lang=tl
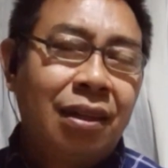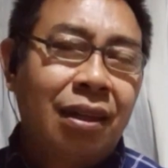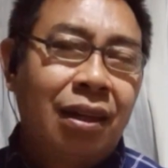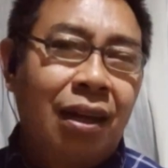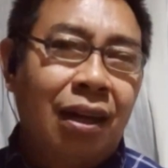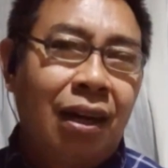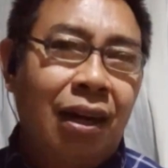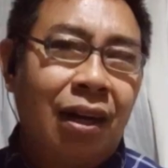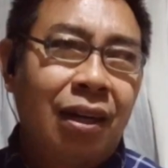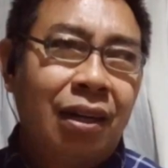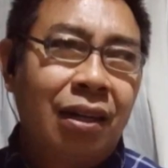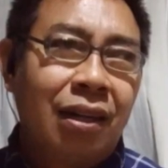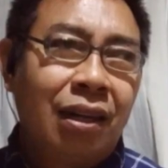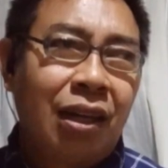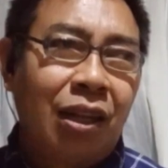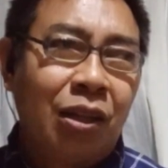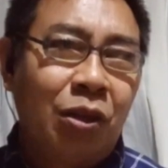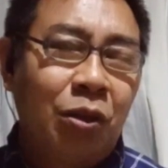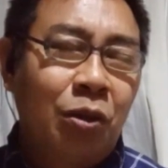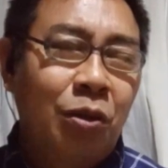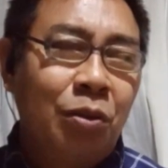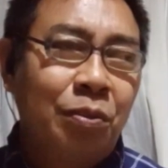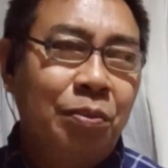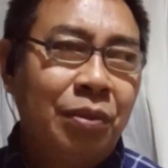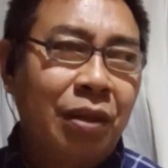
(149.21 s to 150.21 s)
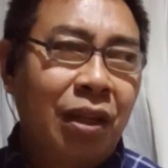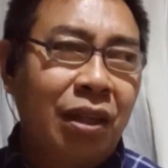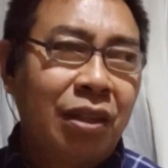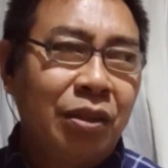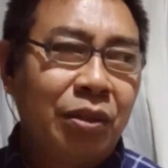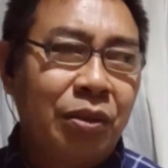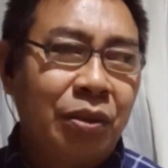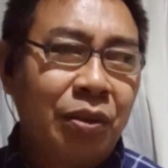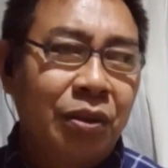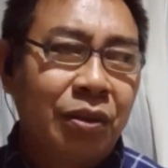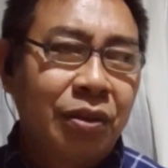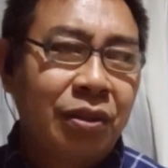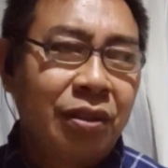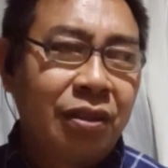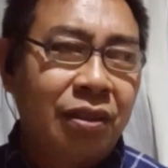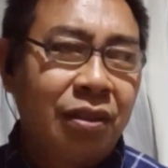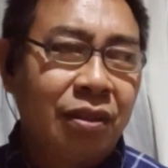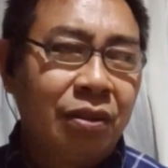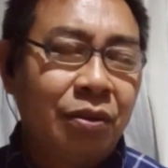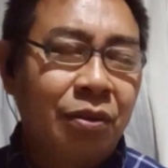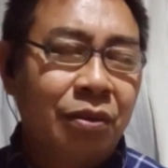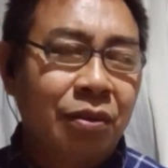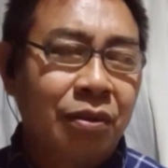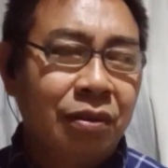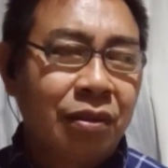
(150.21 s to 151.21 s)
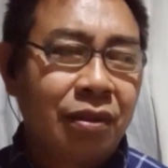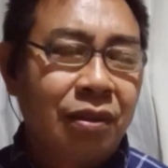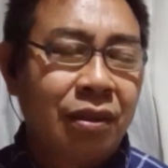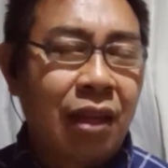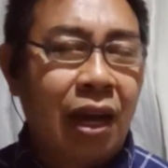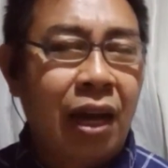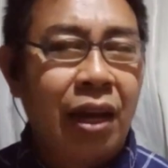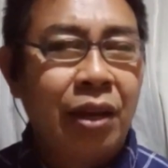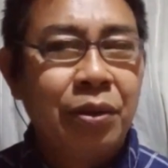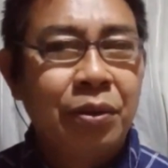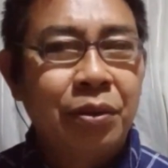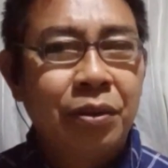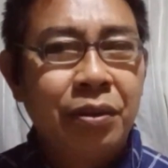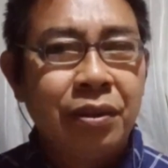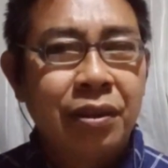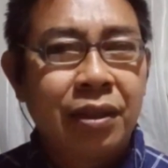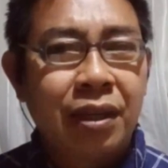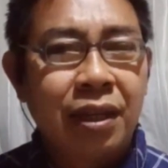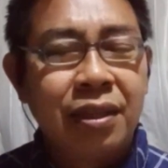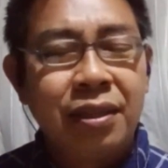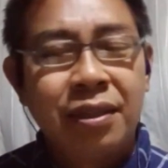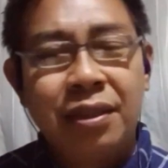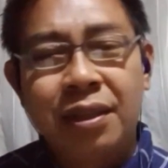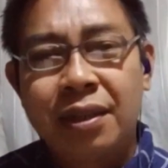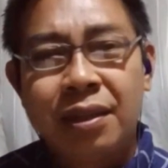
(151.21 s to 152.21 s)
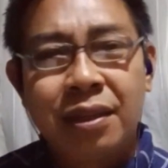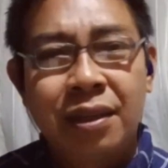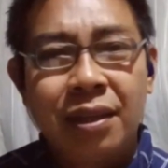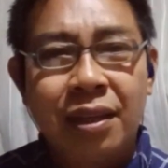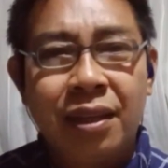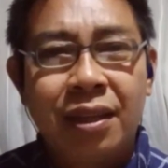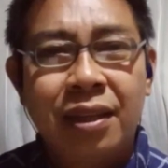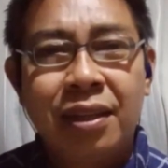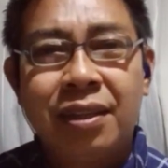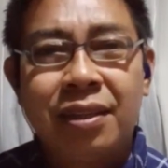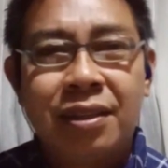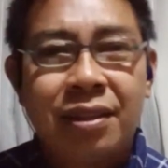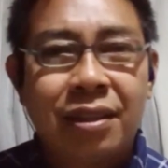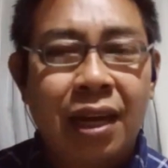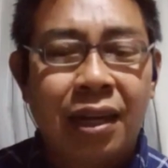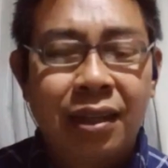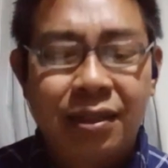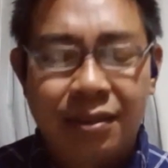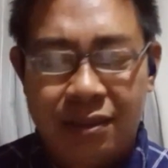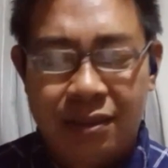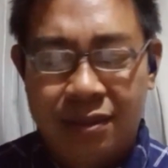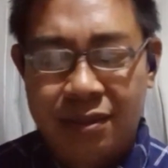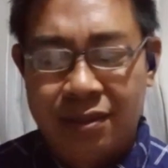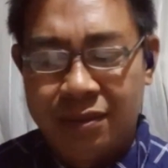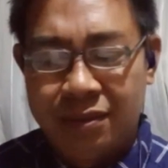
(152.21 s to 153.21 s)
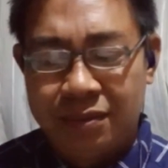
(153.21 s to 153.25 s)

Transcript: ang kaloob ng Diyos nung tayo'y kanyang iligtas.